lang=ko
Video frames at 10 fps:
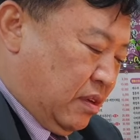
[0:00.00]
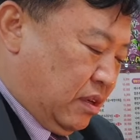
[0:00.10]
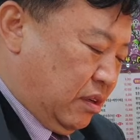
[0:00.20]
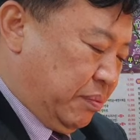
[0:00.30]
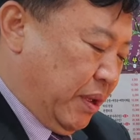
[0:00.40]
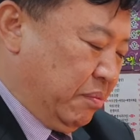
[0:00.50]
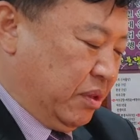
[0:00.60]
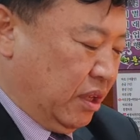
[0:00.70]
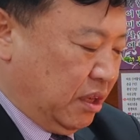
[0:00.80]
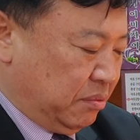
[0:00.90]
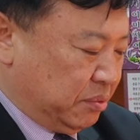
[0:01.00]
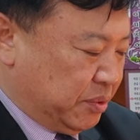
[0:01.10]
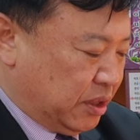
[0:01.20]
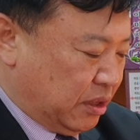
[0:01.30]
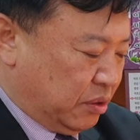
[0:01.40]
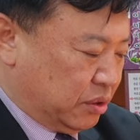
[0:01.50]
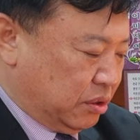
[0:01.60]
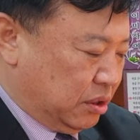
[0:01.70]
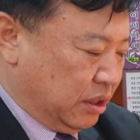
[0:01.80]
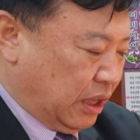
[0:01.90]
어, 뭐 뱀띠 분들은
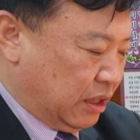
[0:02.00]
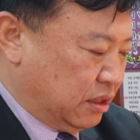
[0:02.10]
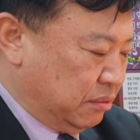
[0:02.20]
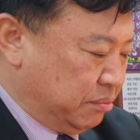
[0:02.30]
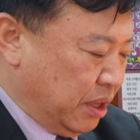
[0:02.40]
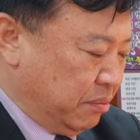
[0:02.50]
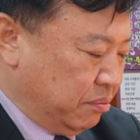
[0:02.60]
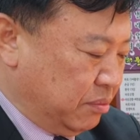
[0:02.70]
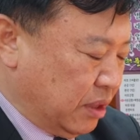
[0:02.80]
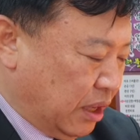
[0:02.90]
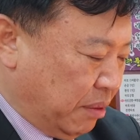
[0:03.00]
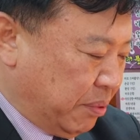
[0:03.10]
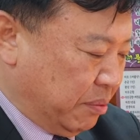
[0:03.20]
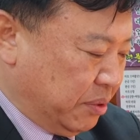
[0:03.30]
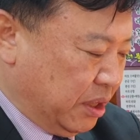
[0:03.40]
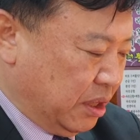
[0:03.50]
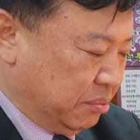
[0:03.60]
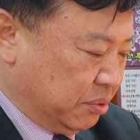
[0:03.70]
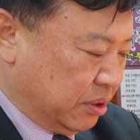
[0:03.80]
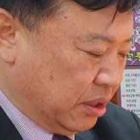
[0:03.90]
또 같은 뱀날에 뱀띠
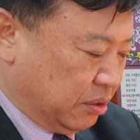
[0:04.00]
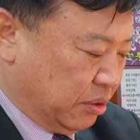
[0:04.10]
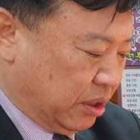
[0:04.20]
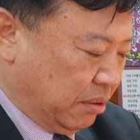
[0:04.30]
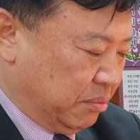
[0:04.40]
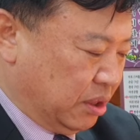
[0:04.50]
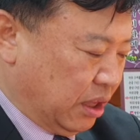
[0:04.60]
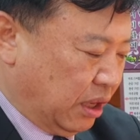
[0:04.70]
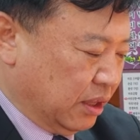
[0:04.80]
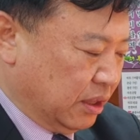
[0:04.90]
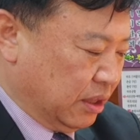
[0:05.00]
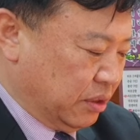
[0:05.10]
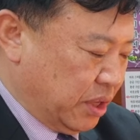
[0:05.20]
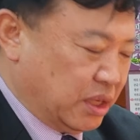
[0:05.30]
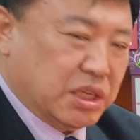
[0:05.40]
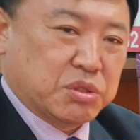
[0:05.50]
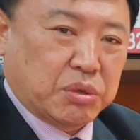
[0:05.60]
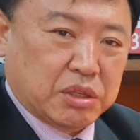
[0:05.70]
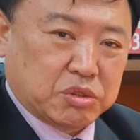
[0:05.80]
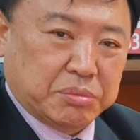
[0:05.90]
분들이 또 이렇게 뭔가
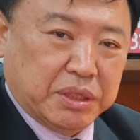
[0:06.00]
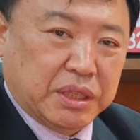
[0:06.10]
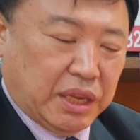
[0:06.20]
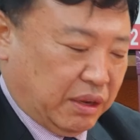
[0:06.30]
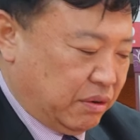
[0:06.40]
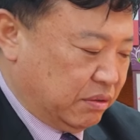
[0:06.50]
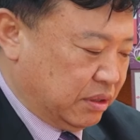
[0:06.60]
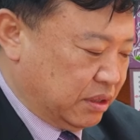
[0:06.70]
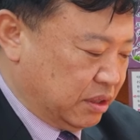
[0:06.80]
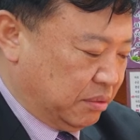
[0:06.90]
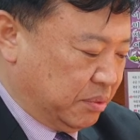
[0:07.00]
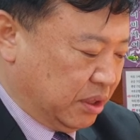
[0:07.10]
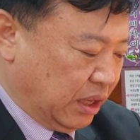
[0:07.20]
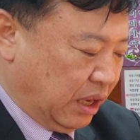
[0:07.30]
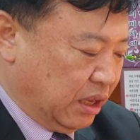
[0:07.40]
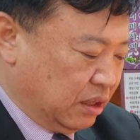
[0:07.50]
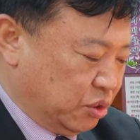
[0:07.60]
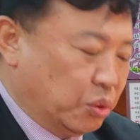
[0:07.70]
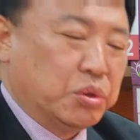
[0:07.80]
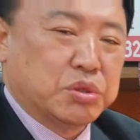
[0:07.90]
행재수가 좀 있네요. 그래서 뭔가
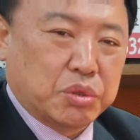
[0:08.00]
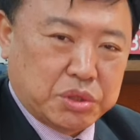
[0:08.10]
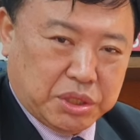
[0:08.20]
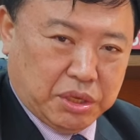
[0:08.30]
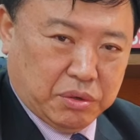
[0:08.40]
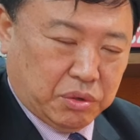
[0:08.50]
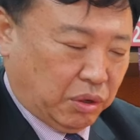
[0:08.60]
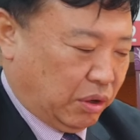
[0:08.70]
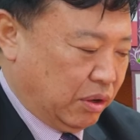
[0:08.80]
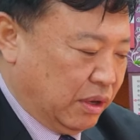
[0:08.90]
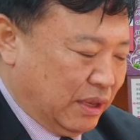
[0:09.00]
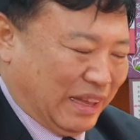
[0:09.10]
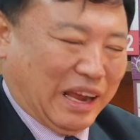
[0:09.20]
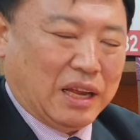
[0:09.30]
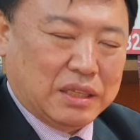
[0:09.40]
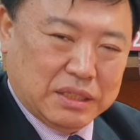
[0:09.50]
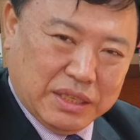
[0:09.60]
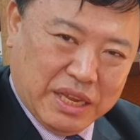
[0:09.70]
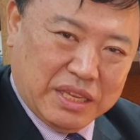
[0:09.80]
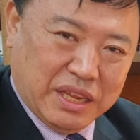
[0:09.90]
좋은 소식이 오고 나갔던
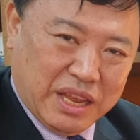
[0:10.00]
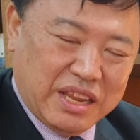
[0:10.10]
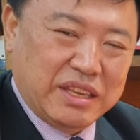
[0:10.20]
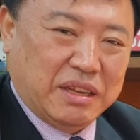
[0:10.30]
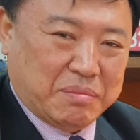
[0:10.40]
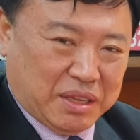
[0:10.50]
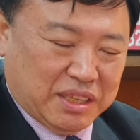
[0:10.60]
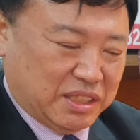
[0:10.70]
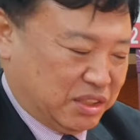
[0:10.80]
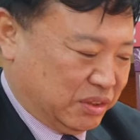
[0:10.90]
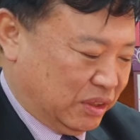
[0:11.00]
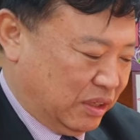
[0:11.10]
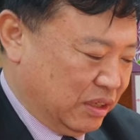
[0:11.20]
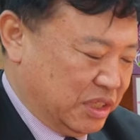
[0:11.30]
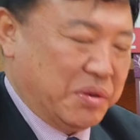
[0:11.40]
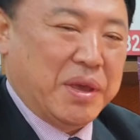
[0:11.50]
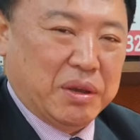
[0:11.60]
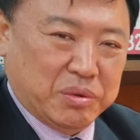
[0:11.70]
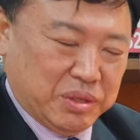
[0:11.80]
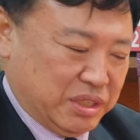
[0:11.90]
예, 애인이 만나지고 재회의
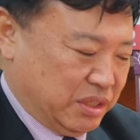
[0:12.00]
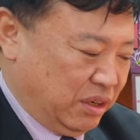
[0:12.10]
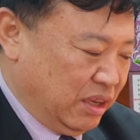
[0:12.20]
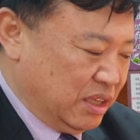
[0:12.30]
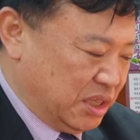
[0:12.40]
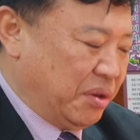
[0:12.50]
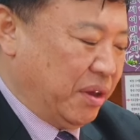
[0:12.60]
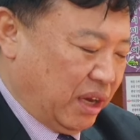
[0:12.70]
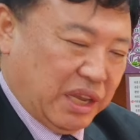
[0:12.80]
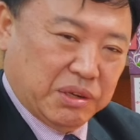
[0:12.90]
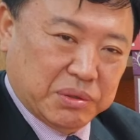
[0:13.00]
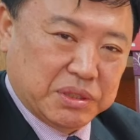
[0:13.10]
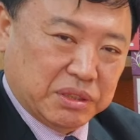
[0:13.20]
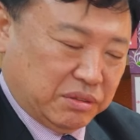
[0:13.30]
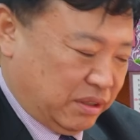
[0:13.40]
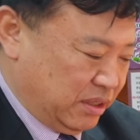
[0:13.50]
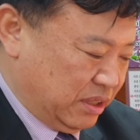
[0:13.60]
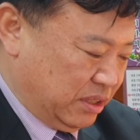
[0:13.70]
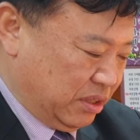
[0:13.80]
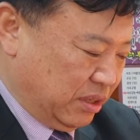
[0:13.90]
운이죠. 재회가 이루어지고
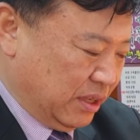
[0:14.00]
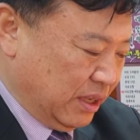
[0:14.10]
그렇죠.